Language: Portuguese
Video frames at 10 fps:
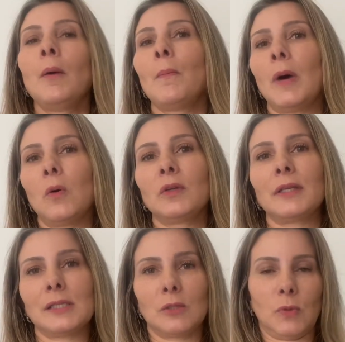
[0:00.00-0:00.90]
Uma outra
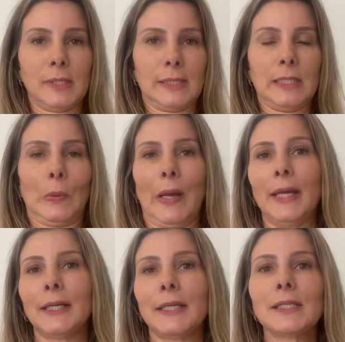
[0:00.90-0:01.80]
situação é
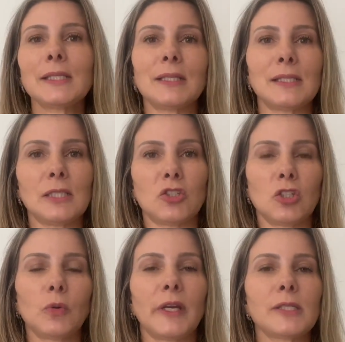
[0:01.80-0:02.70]
criança
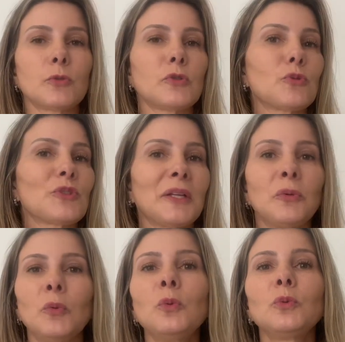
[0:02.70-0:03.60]
decidindo questões dos
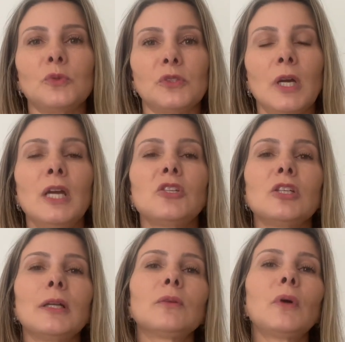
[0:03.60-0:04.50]
adultos,
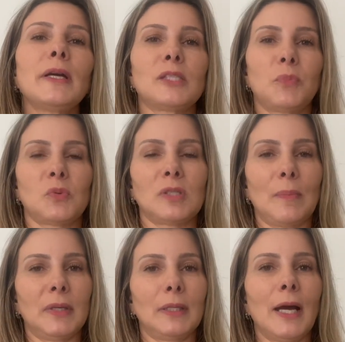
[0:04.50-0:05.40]
tirando a
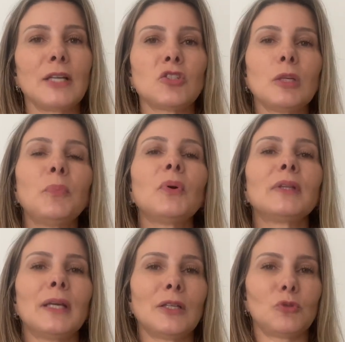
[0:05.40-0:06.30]
responsabilidade e
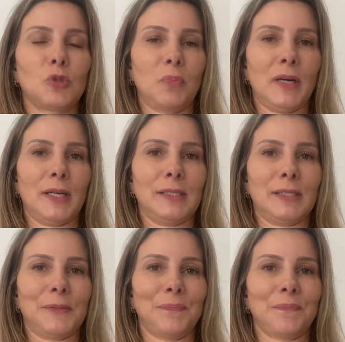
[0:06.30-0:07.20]
poder dos
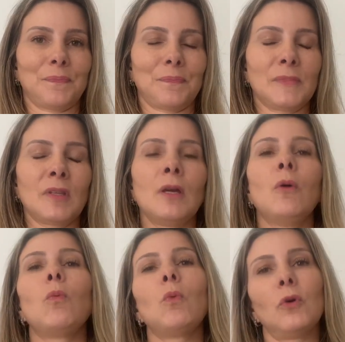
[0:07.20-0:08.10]
pais.
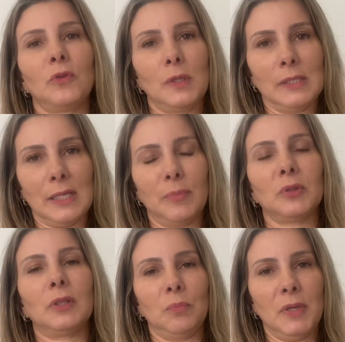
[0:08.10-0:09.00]
Um outro exemplo
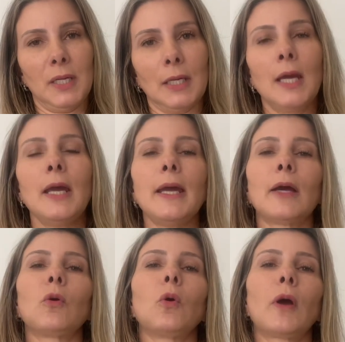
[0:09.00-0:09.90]
também é
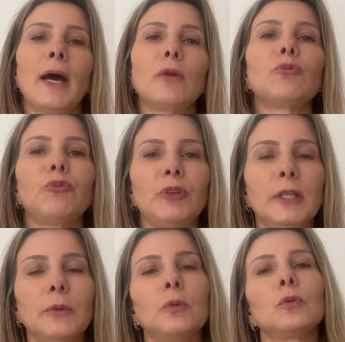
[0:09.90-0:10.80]
colocar um
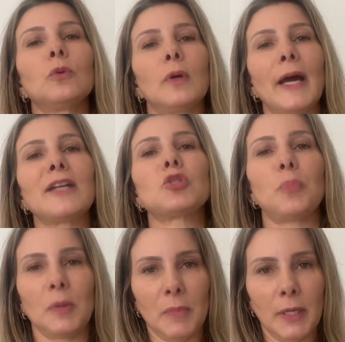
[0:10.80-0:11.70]
filho no lugar de
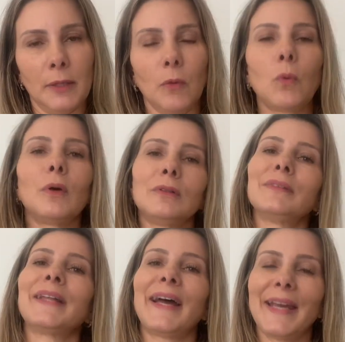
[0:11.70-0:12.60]
primeiro, quando
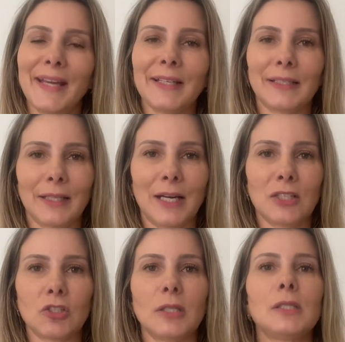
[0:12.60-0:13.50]
na
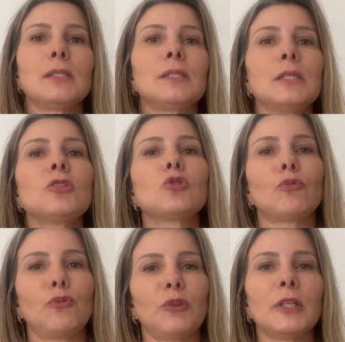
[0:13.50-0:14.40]
realidade existe um
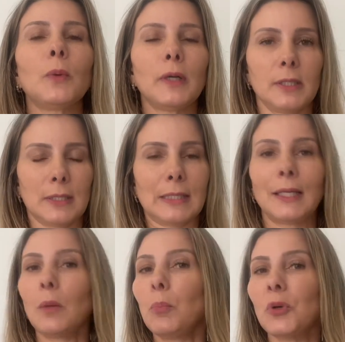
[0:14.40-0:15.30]
filho antes que
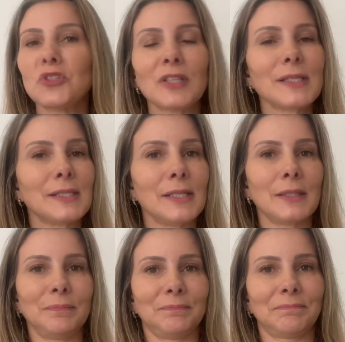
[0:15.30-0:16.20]
não pôde nascer
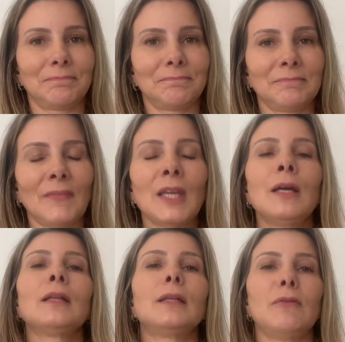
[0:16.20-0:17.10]

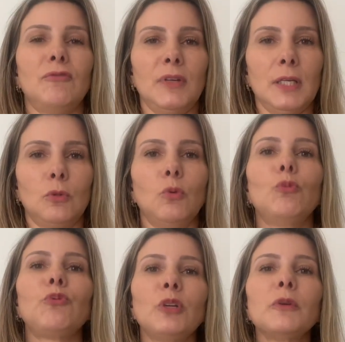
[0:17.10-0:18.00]
devendo o
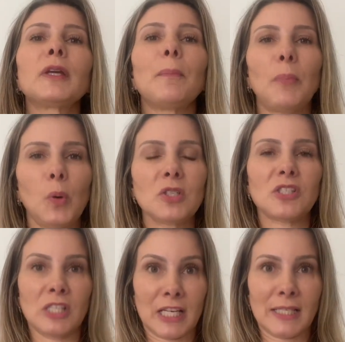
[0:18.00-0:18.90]
filho que
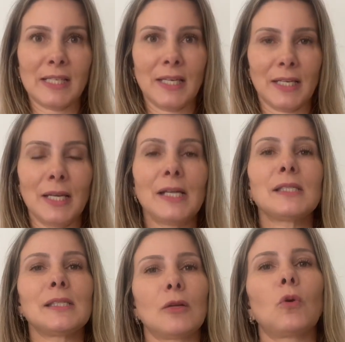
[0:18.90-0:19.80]
pôde nascer
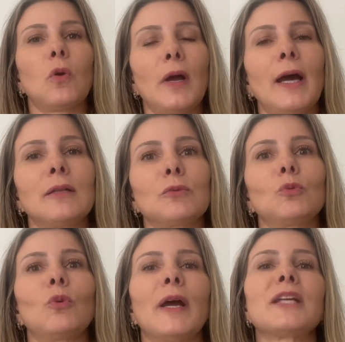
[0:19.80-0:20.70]
ser colocado no
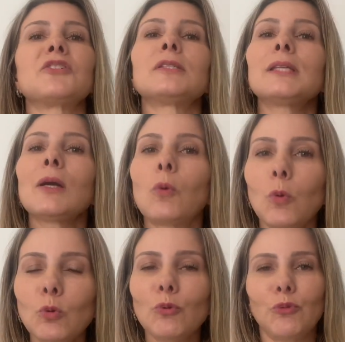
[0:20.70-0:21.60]
lugar de
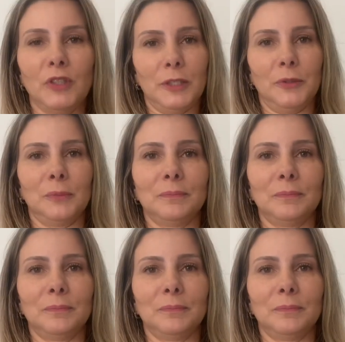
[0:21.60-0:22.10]
segundo filho.